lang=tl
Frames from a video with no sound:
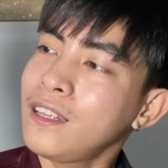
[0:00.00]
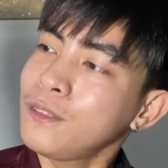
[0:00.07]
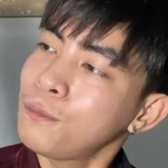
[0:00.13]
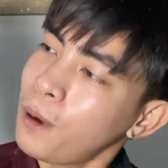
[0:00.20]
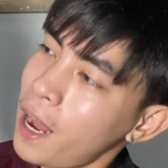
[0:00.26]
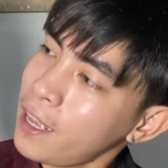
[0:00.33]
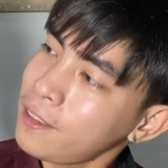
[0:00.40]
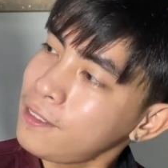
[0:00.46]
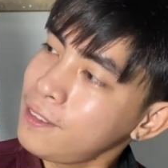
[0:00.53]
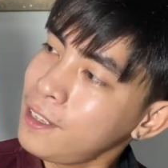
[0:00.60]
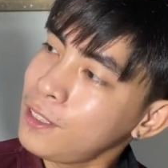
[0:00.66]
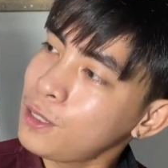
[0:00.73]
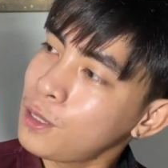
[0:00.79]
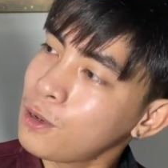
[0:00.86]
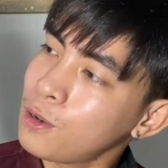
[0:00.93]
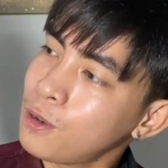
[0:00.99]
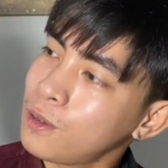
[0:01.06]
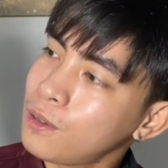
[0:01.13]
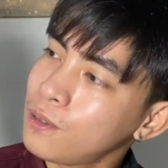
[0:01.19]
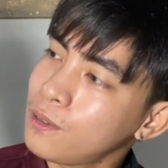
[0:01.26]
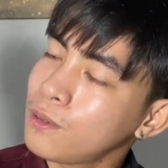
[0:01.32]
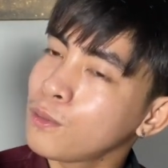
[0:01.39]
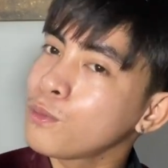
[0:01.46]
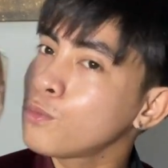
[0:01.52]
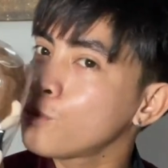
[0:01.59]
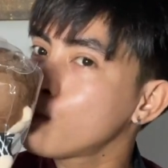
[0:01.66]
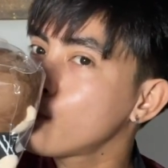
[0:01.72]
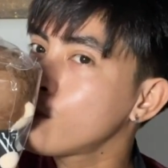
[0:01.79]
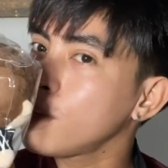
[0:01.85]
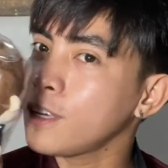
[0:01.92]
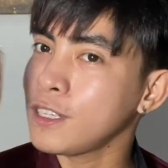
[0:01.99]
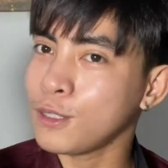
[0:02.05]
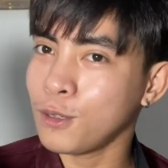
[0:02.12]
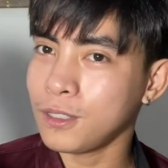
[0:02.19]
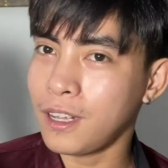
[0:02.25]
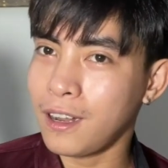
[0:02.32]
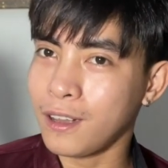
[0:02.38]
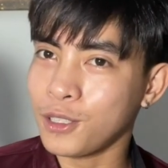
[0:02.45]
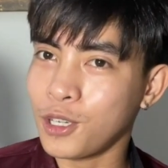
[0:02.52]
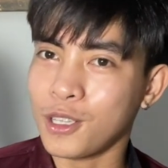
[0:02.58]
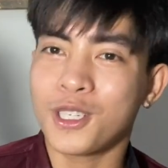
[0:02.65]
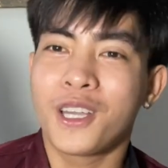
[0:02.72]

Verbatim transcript: bride dito, kiss ko na lang siya.